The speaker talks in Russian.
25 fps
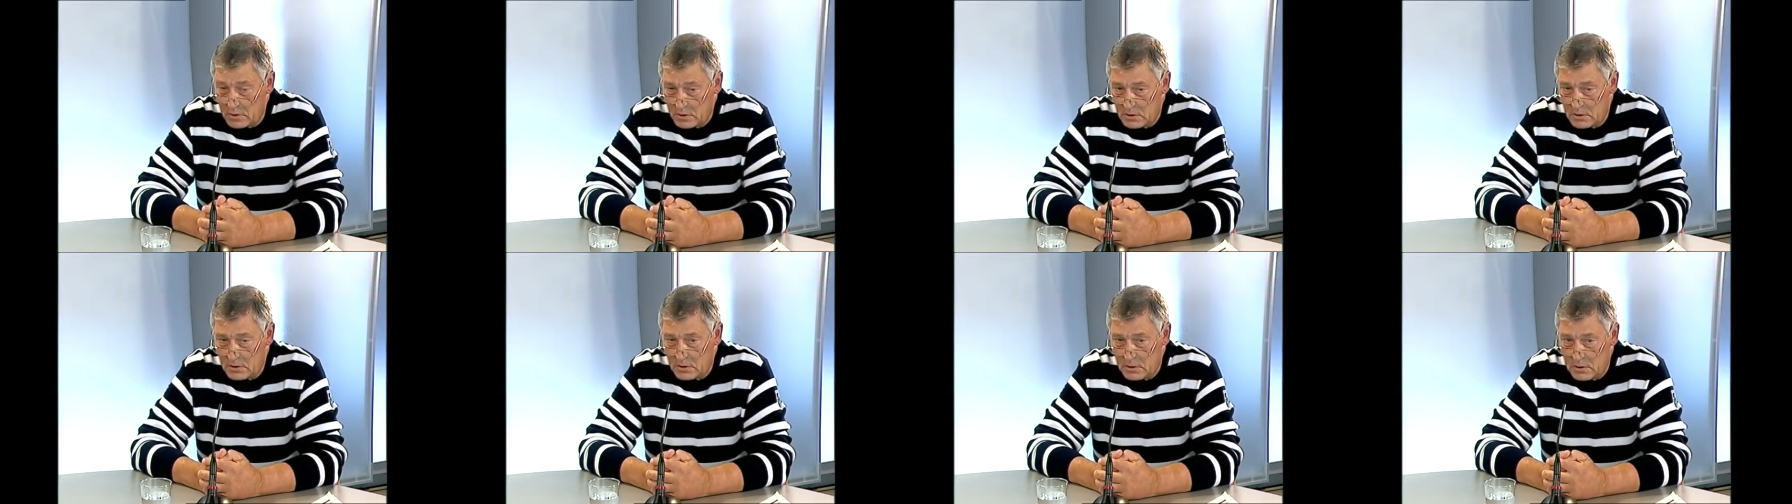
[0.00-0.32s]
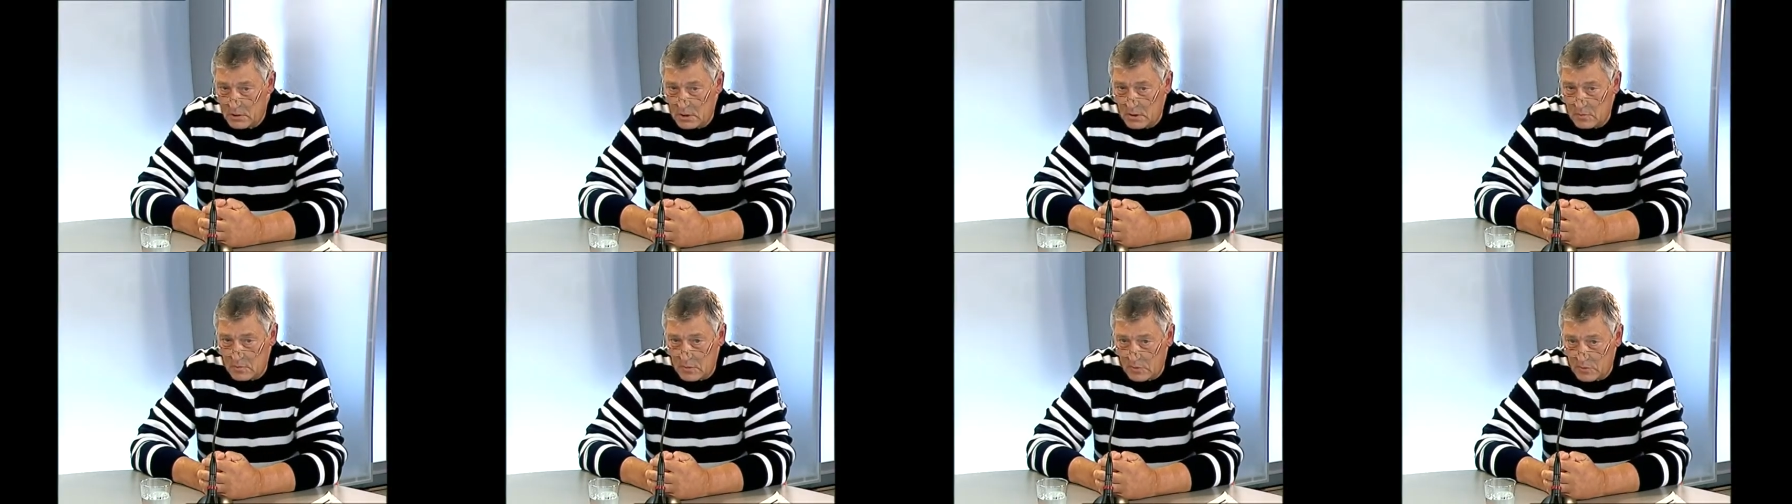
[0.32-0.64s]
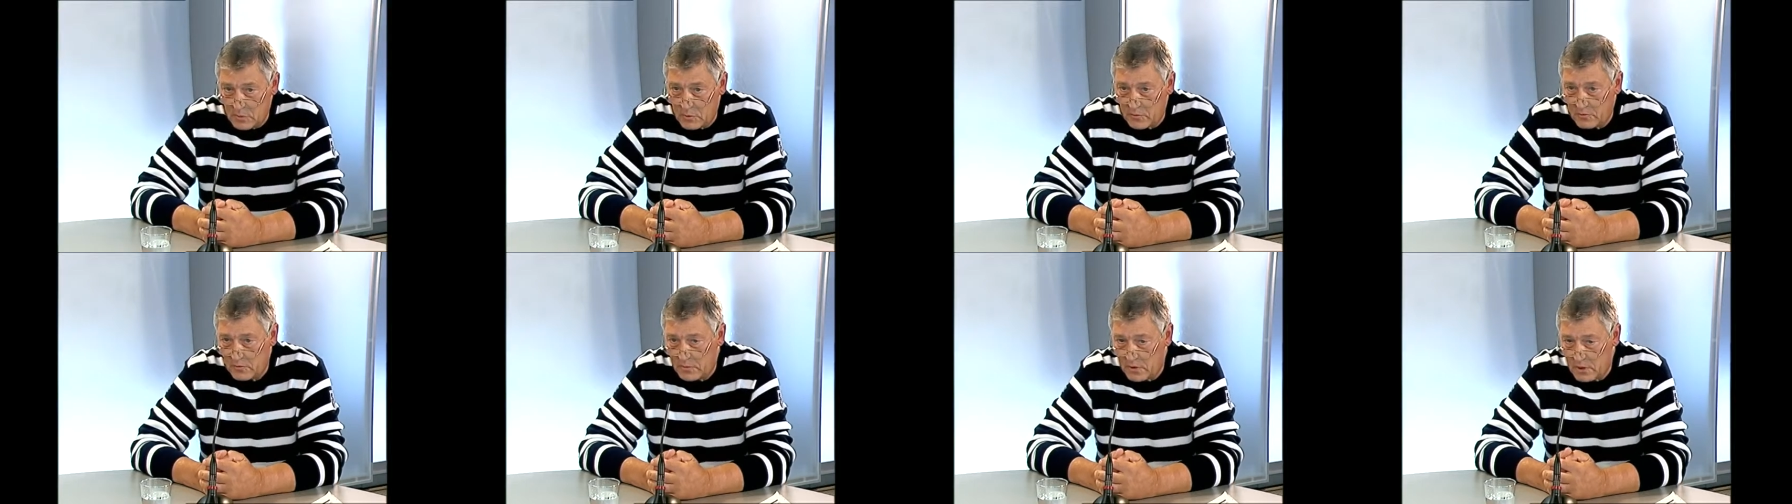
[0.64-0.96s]
система
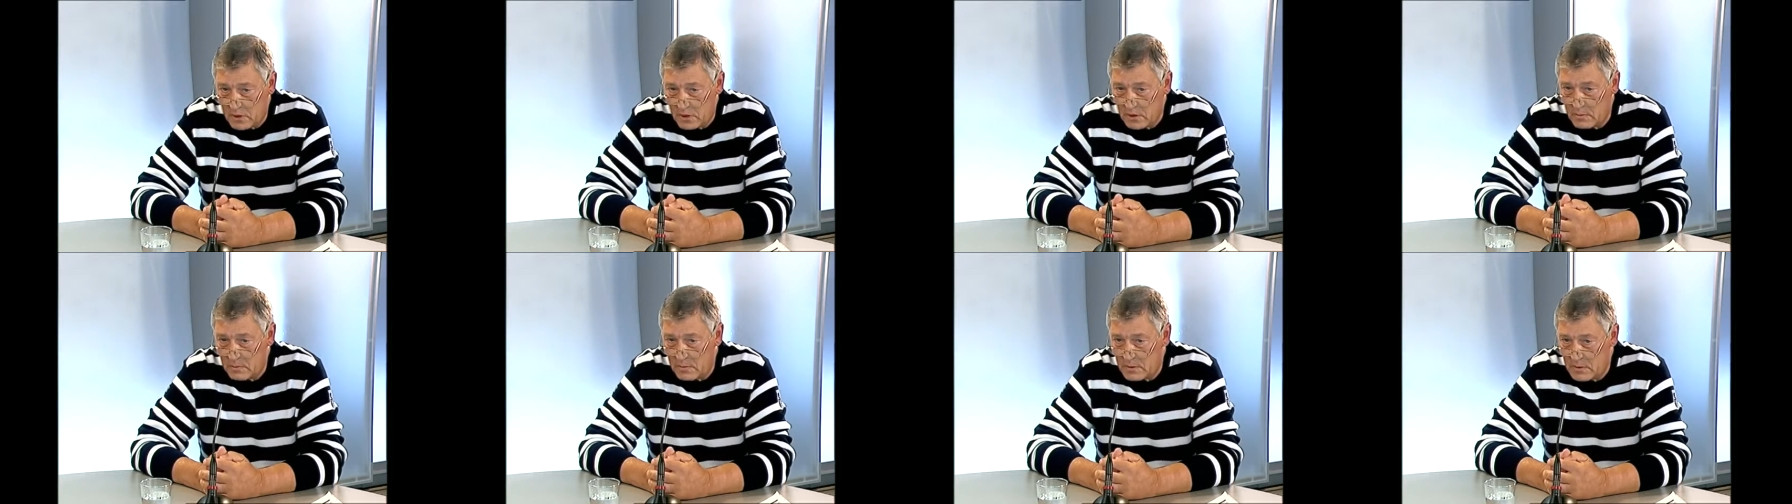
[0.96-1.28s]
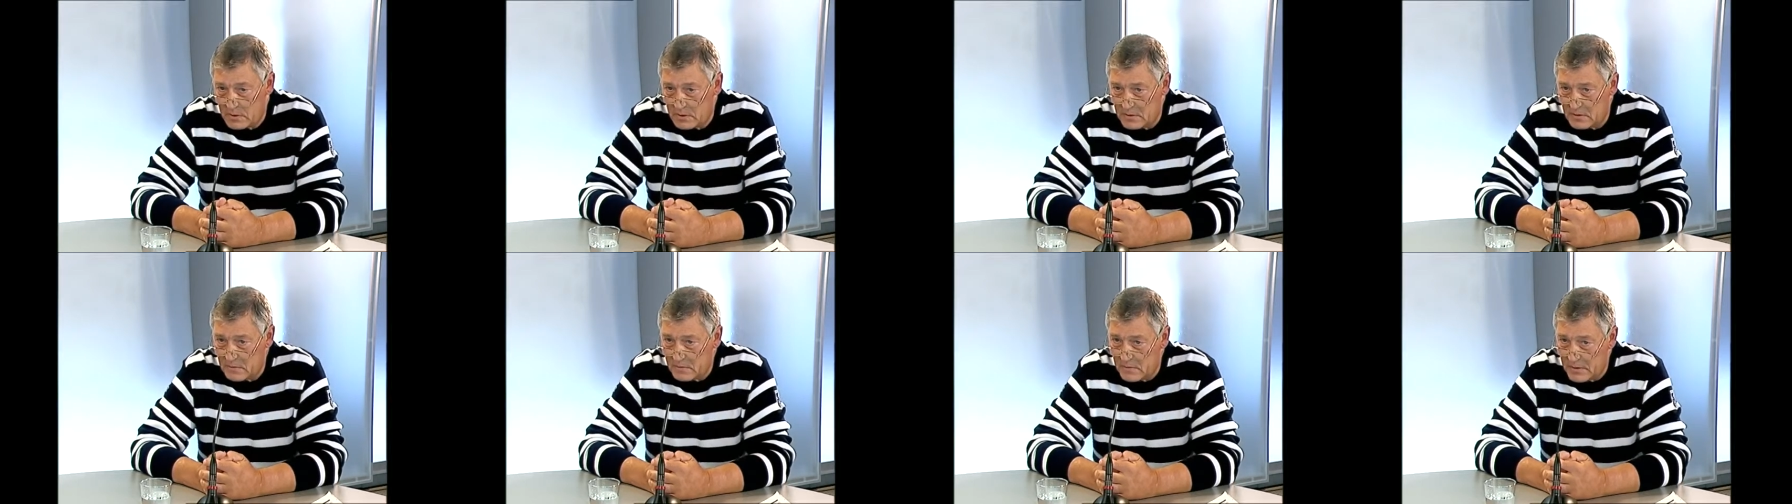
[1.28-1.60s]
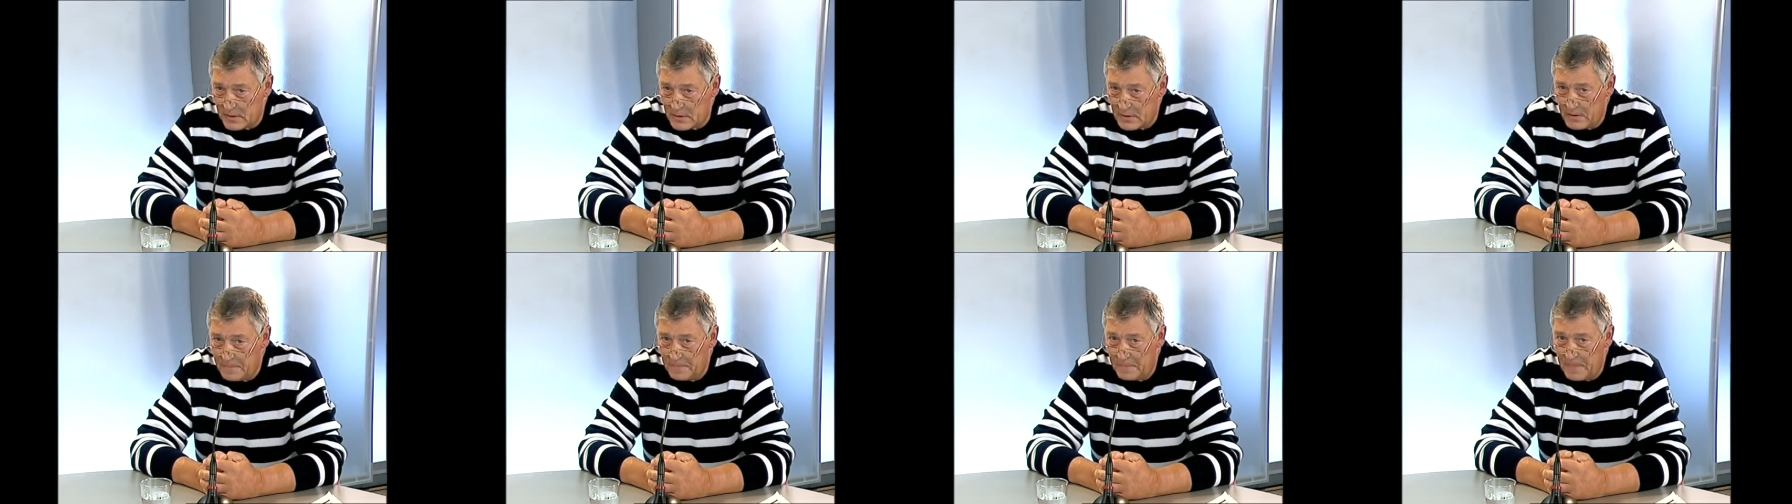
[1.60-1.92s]

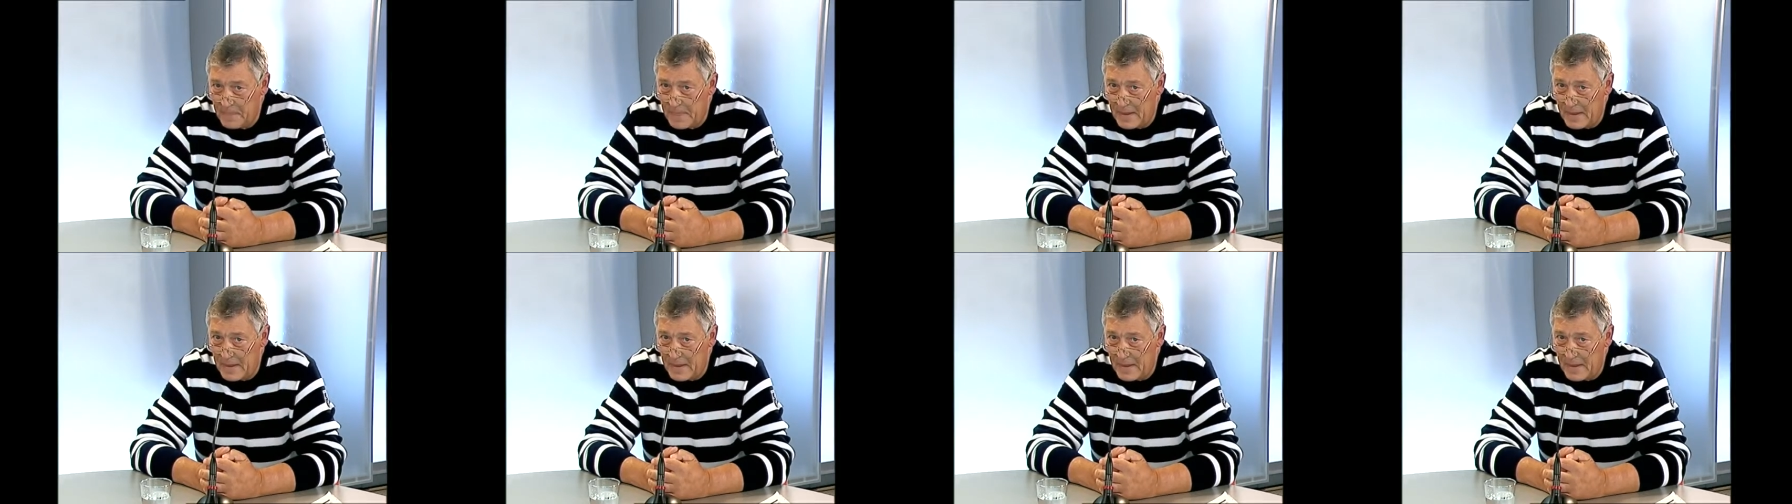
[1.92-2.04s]
профтехобразований,